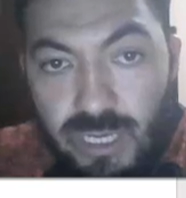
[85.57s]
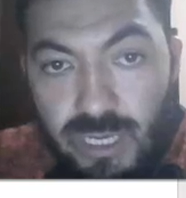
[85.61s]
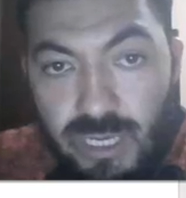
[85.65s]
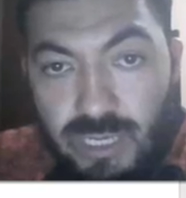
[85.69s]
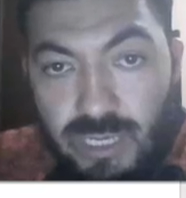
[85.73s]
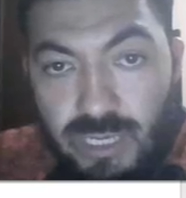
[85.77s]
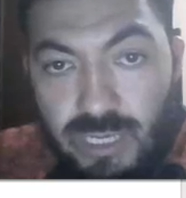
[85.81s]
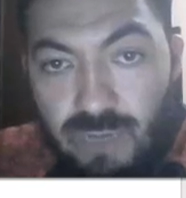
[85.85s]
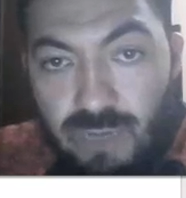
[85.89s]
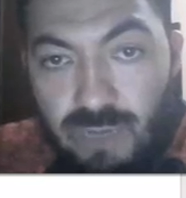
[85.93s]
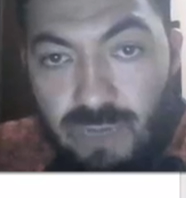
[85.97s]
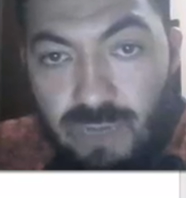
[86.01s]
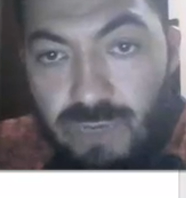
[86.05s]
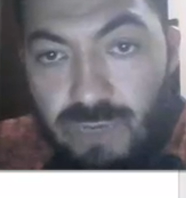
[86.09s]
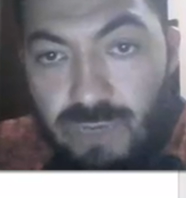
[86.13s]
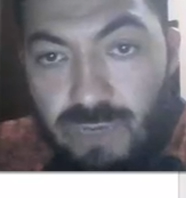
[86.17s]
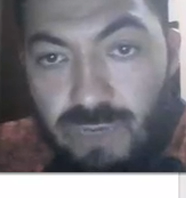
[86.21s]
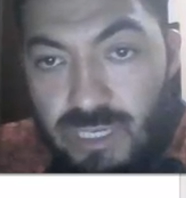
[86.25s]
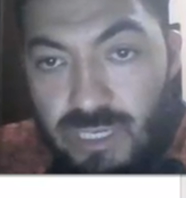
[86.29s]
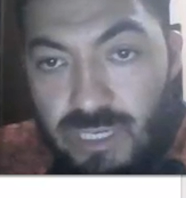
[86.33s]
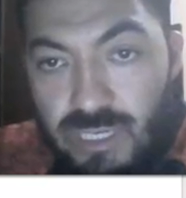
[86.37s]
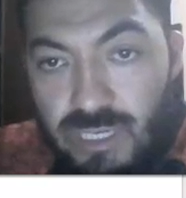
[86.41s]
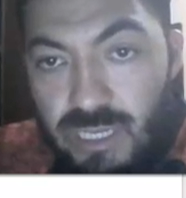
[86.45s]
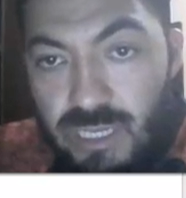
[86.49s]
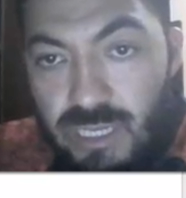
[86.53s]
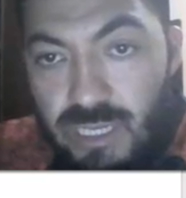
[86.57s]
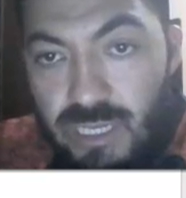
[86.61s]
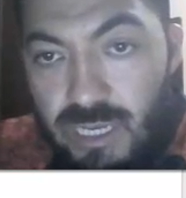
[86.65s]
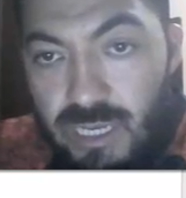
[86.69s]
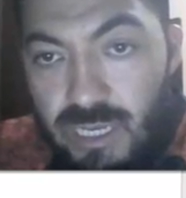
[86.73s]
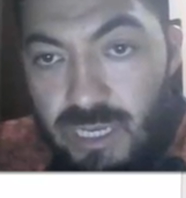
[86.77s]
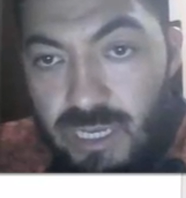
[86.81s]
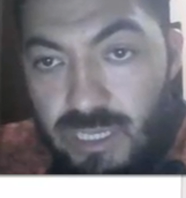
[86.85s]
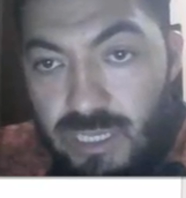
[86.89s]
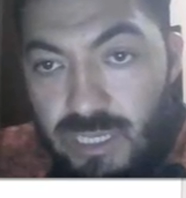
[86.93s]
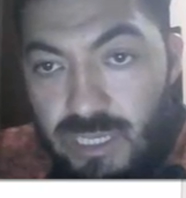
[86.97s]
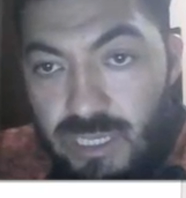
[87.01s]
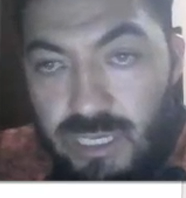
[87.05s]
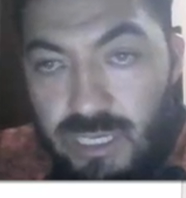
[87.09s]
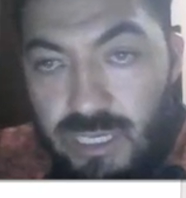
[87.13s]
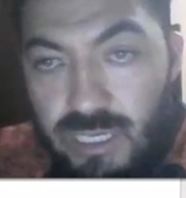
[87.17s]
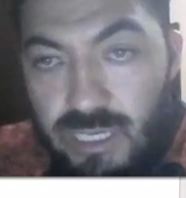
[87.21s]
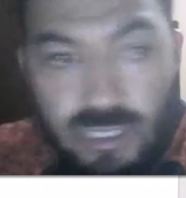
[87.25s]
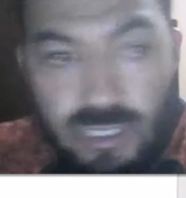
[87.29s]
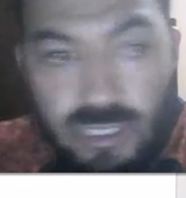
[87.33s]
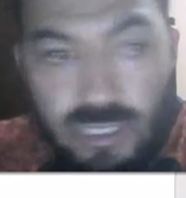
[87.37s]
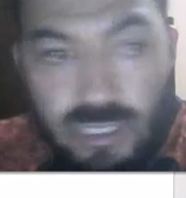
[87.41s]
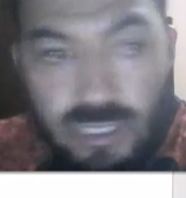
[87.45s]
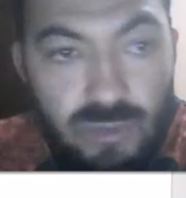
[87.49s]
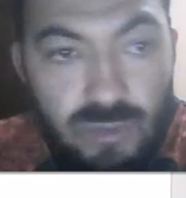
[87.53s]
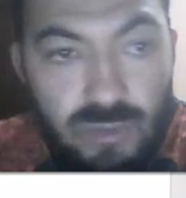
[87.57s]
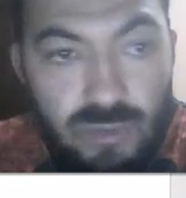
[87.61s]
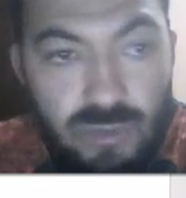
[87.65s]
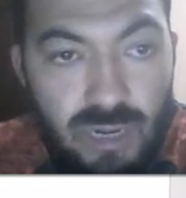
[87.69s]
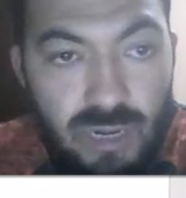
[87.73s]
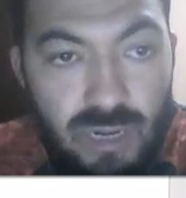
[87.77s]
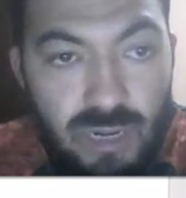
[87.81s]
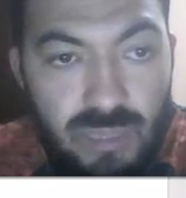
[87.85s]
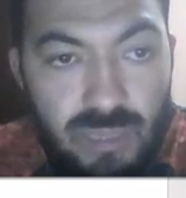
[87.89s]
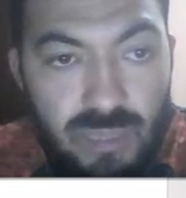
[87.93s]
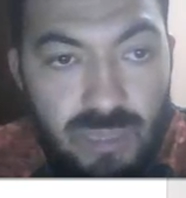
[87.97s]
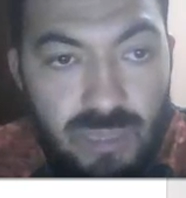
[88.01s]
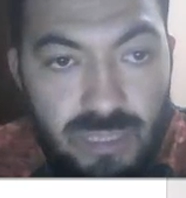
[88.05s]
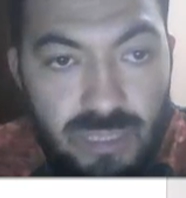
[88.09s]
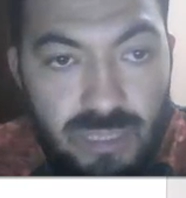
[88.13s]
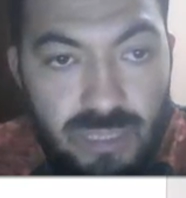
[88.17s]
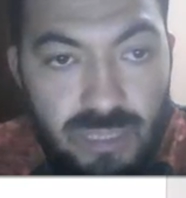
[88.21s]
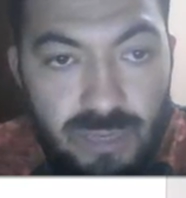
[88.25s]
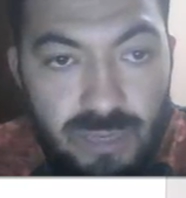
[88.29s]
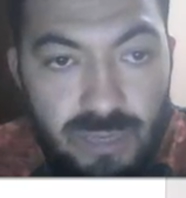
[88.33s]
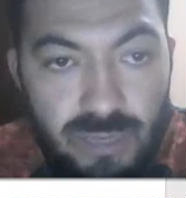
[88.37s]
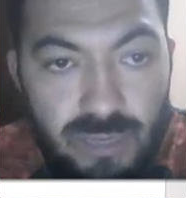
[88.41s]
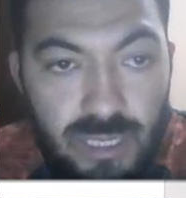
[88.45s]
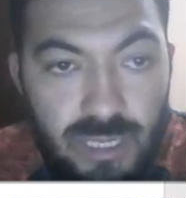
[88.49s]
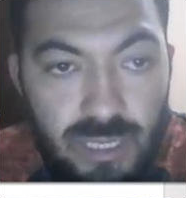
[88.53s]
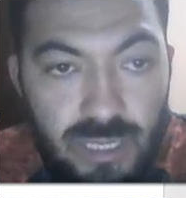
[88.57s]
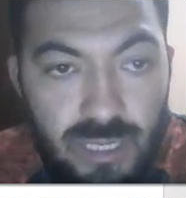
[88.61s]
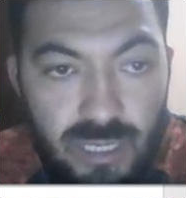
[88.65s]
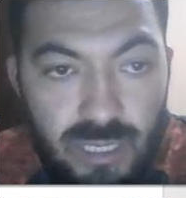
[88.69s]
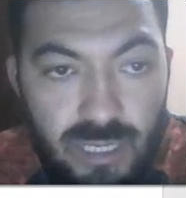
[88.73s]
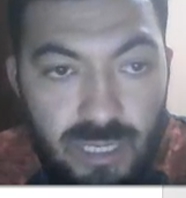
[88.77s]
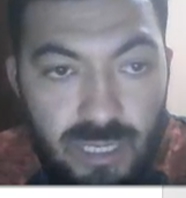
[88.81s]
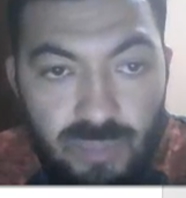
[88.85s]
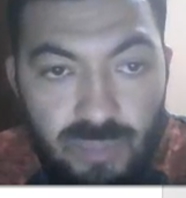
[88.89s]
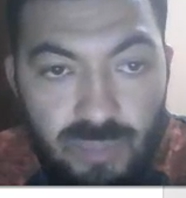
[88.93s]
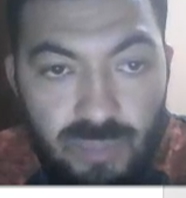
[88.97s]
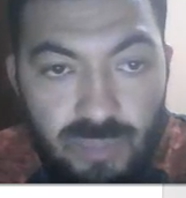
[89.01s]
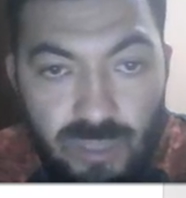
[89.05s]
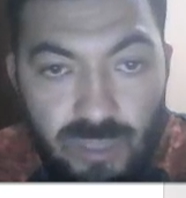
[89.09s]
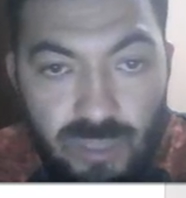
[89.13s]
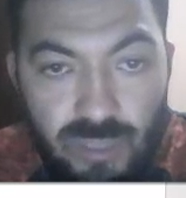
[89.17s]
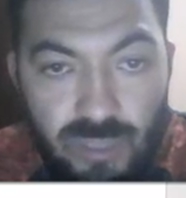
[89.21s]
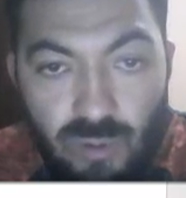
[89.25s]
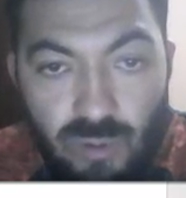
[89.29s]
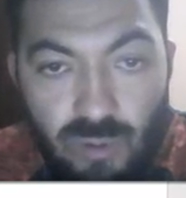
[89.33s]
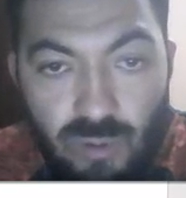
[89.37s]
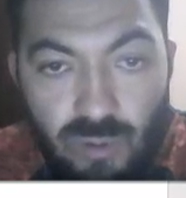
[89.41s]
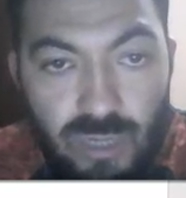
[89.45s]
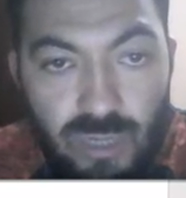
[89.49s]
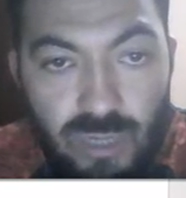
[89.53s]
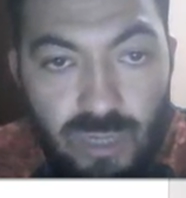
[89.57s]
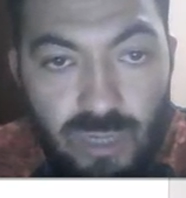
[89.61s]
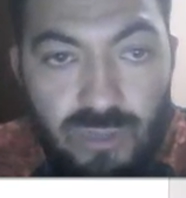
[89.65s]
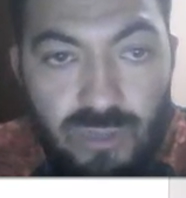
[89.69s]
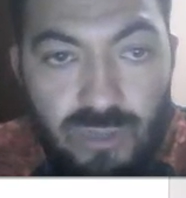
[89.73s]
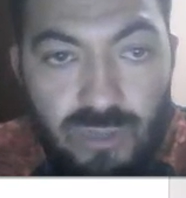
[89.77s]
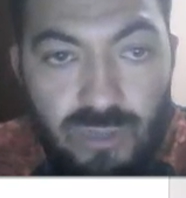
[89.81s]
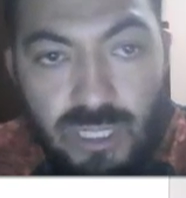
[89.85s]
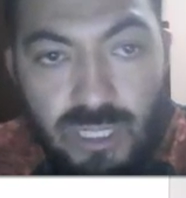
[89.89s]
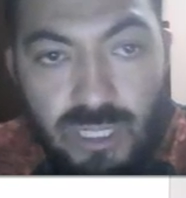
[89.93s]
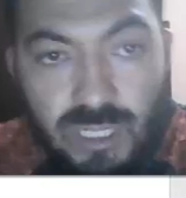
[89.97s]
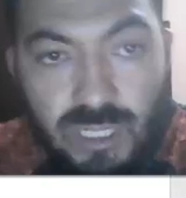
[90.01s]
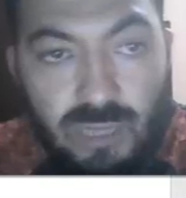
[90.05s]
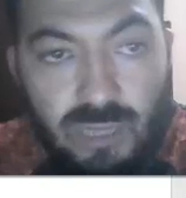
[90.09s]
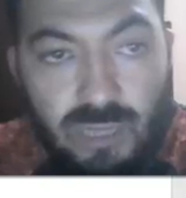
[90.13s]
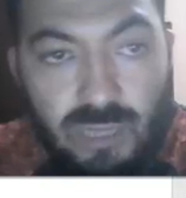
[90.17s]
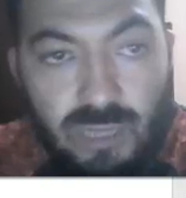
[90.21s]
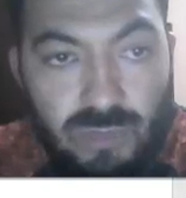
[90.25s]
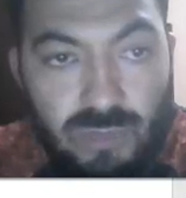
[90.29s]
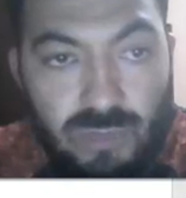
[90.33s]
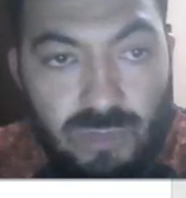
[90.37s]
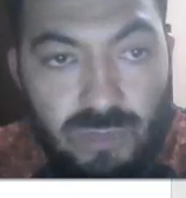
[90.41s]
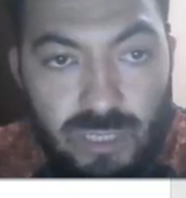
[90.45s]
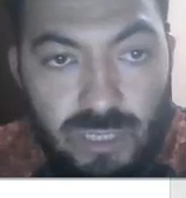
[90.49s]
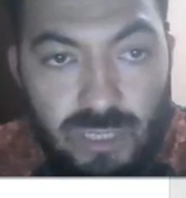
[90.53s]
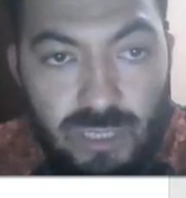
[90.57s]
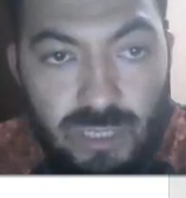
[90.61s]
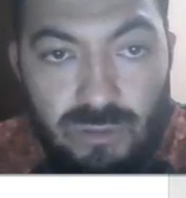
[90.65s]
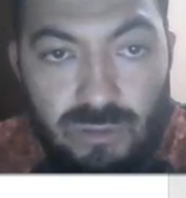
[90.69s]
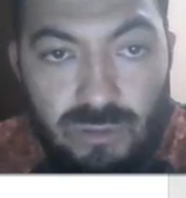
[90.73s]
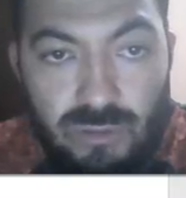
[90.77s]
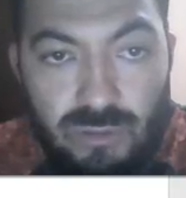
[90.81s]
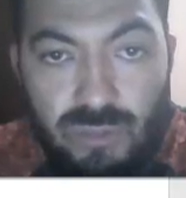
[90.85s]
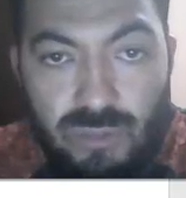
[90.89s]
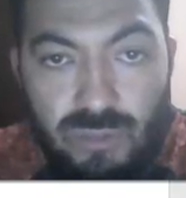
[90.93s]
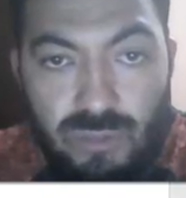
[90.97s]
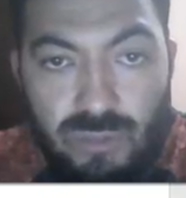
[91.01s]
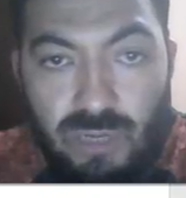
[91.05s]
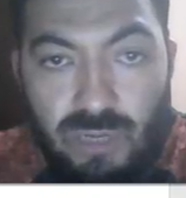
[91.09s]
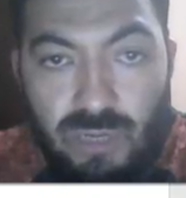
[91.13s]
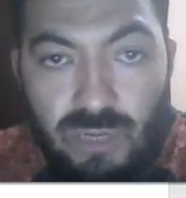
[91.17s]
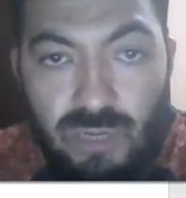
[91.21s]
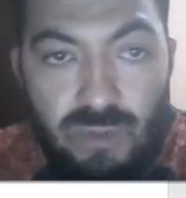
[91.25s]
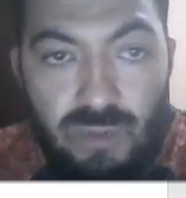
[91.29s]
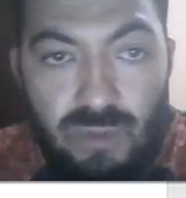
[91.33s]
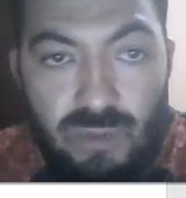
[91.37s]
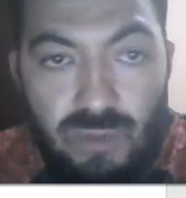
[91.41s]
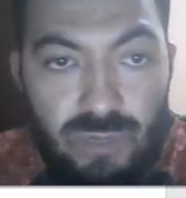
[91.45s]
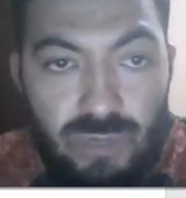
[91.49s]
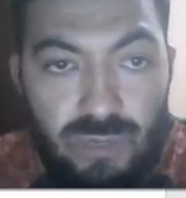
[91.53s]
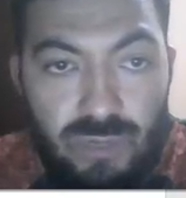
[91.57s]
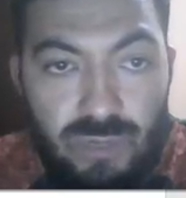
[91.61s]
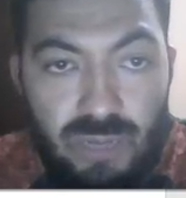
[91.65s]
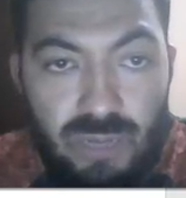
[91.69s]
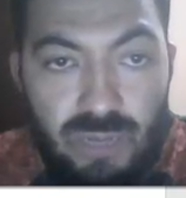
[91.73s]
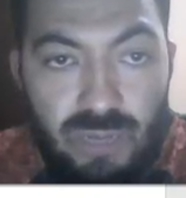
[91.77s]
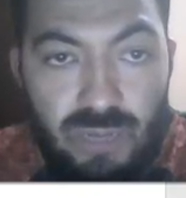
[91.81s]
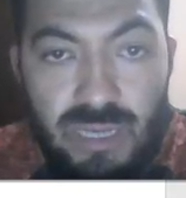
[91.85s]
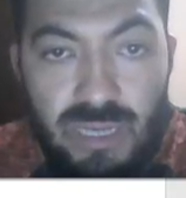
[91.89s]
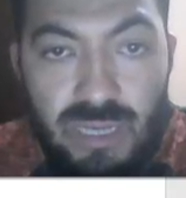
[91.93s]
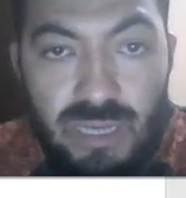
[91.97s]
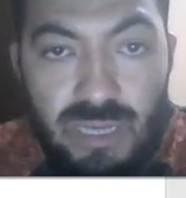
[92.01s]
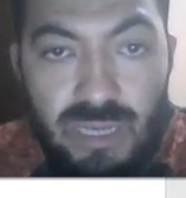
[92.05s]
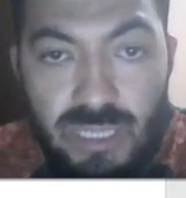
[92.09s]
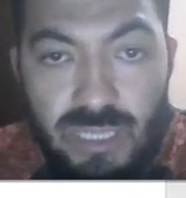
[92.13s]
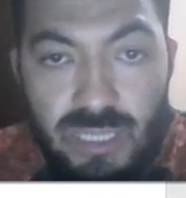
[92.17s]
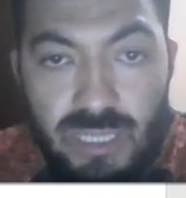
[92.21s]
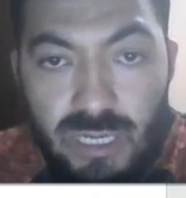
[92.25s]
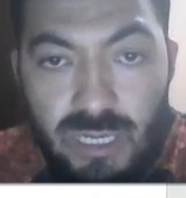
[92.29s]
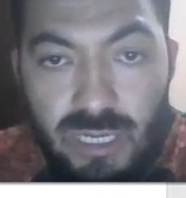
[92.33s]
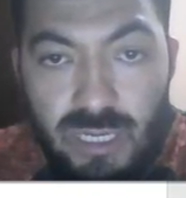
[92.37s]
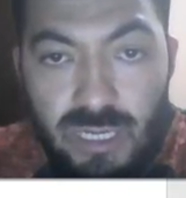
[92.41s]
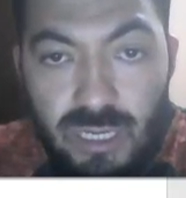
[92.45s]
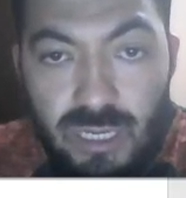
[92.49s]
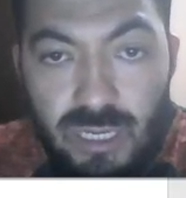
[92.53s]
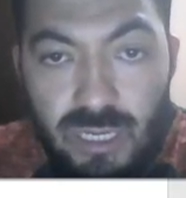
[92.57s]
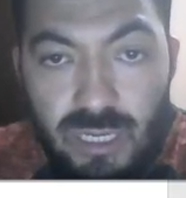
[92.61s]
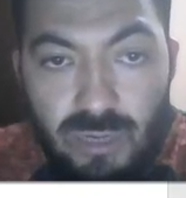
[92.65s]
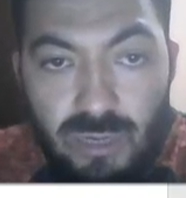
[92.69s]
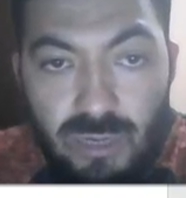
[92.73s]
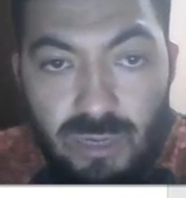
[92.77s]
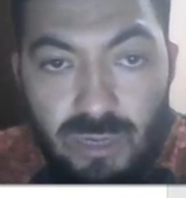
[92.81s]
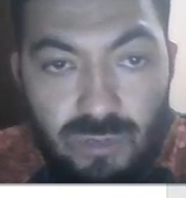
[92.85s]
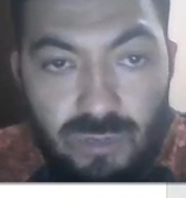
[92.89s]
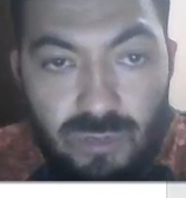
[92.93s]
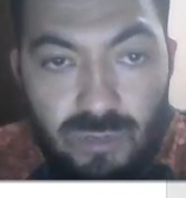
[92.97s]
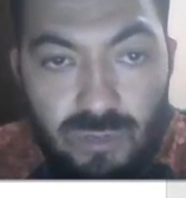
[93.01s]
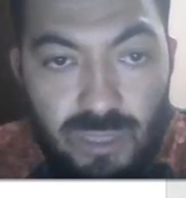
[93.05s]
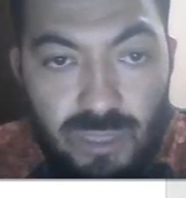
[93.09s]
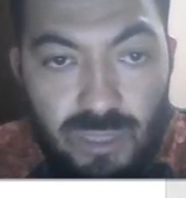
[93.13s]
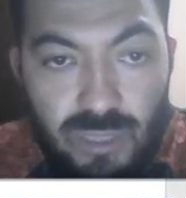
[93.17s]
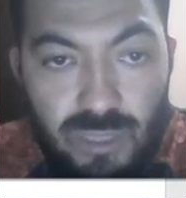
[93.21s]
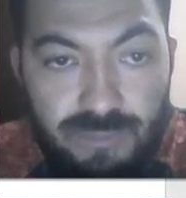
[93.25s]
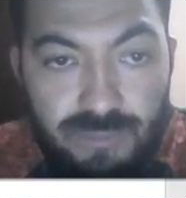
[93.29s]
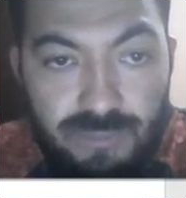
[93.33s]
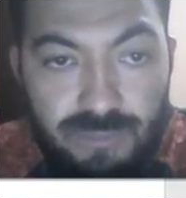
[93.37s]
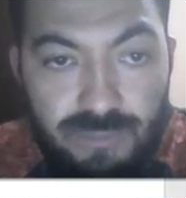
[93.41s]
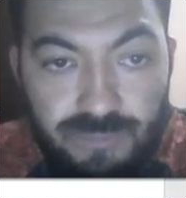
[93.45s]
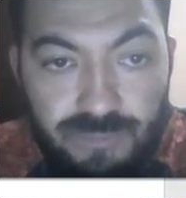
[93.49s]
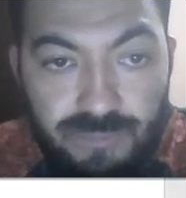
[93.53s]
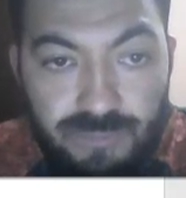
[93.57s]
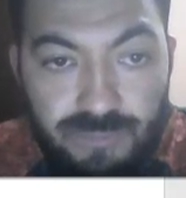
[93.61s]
es la fuerza externa que se ejerce sobre la masa y aquí pues como tal nos están dando los datos, nos dan el valor de la masa, nos dan